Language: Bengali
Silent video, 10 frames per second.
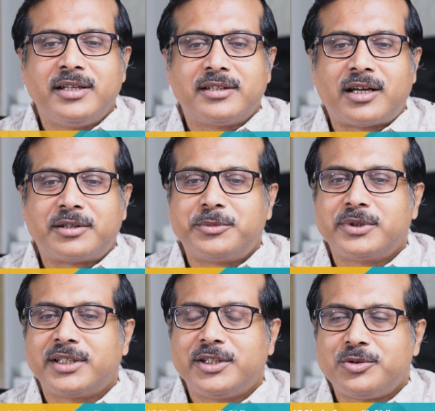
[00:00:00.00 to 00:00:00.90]
তার
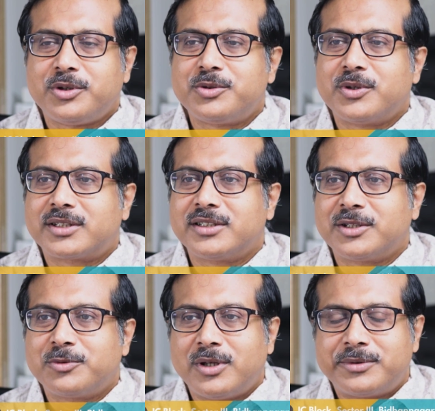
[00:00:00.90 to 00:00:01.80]
মধ্যে কিছু কিছু আছে
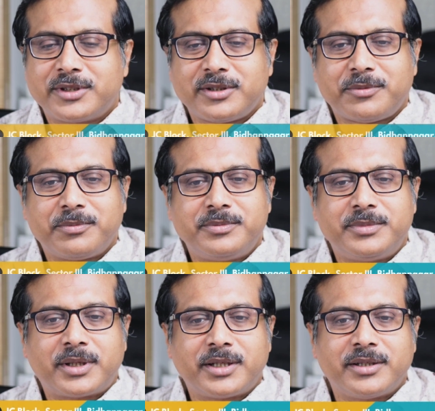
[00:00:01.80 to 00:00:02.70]
যেগুলো আমাদের
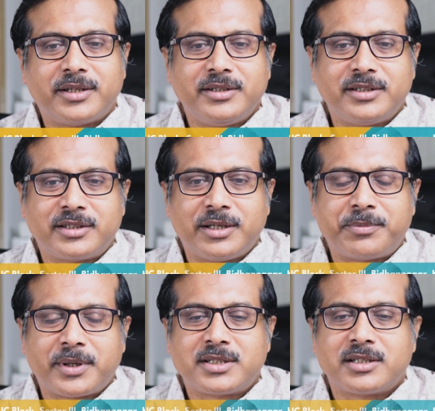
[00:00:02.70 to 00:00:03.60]
মানে এই যে
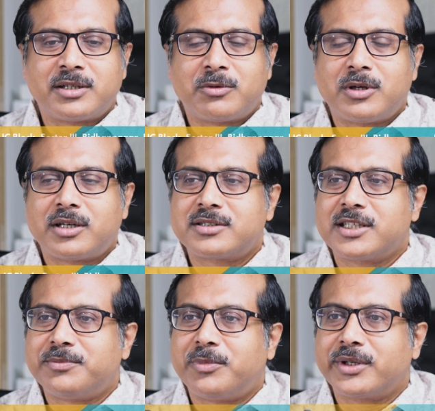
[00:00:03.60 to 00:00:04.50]
টেম্পারেচার রেগুলেটার
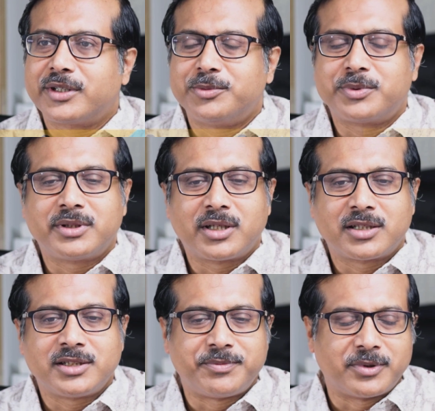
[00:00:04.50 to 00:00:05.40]
সেট পয়েন্টকে উপরের দিকে
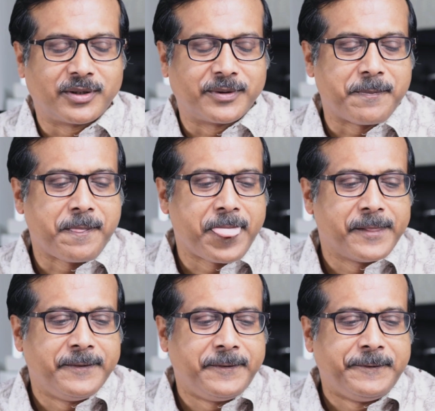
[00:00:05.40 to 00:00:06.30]
শিফট করে
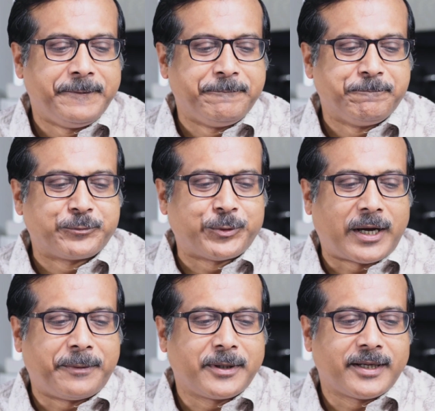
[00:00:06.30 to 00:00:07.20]
তো
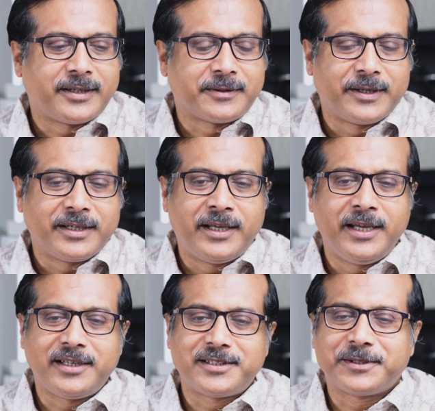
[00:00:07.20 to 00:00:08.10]
আমরা এই
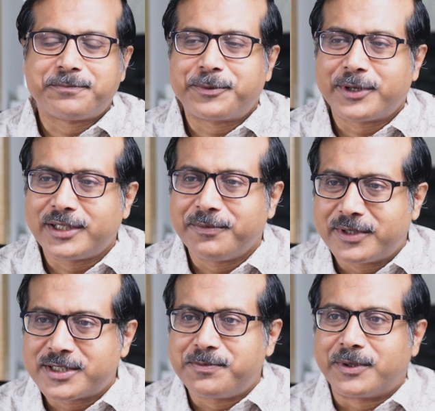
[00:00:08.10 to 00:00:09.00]
হিট যে প্রোটেক্টিভ
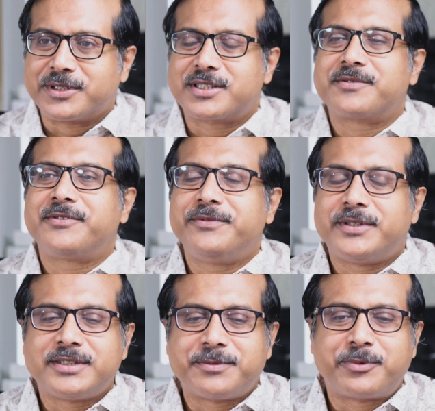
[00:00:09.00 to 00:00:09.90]
রেসপন্স ফিভার
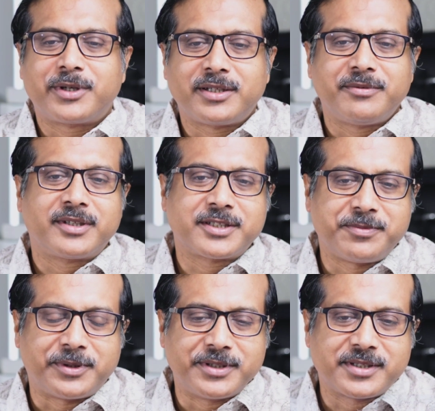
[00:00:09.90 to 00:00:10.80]
ইজ এ প্রোটেক্টিভ
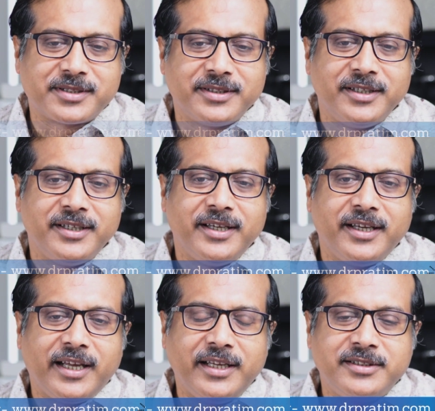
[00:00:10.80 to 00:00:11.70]
রেসপন্স
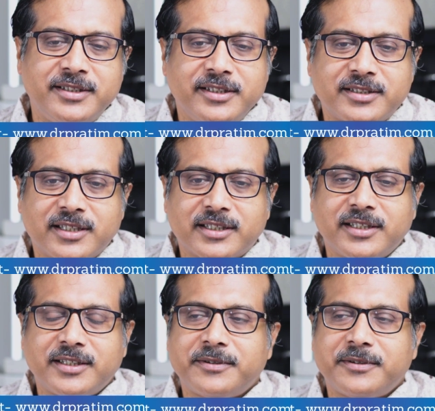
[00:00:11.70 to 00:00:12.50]
এই জিনিসটাকে